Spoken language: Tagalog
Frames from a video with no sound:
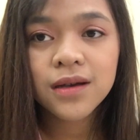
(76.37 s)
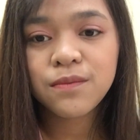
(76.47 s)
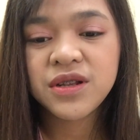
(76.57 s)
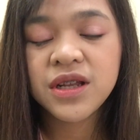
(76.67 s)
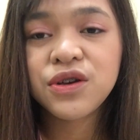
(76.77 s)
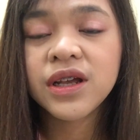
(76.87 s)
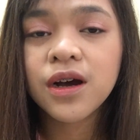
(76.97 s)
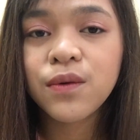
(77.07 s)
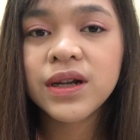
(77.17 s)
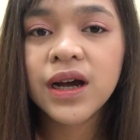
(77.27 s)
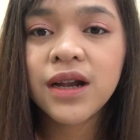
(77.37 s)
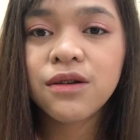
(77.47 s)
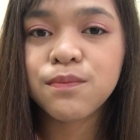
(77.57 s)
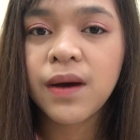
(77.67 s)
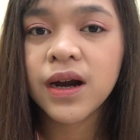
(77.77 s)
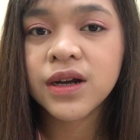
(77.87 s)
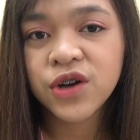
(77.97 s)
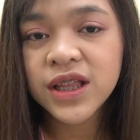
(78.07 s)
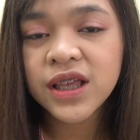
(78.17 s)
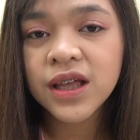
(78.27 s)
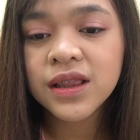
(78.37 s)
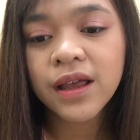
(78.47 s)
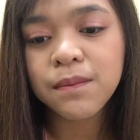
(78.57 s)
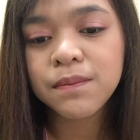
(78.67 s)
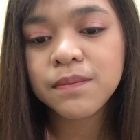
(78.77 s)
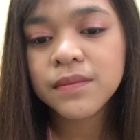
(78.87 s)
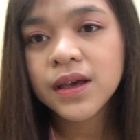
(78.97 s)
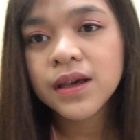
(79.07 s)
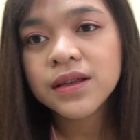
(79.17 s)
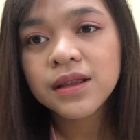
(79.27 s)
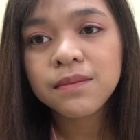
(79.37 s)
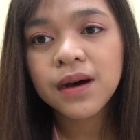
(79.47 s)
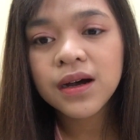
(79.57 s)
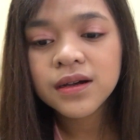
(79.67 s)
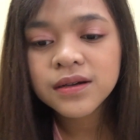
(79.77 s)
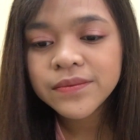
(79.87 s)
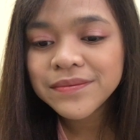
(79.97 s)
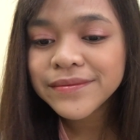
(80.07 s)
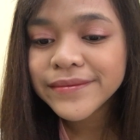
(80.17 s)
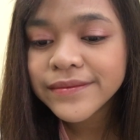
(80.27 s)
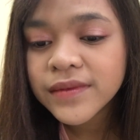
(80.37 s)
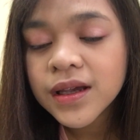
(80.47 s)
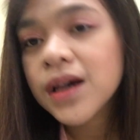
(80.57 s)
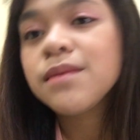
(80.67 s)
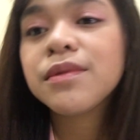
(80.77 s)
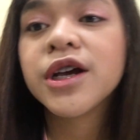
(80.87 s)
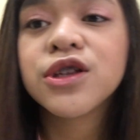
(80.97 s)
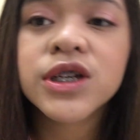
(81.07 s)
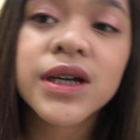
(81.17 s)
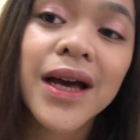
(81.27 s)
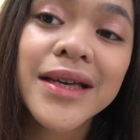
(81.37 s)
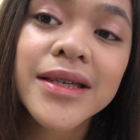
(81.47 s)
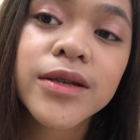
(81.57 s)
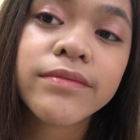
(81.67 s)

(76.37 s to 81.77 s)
Pwede nyo rin gawa ng ano, parang gradient lip. Diba? Pero ito siya guys.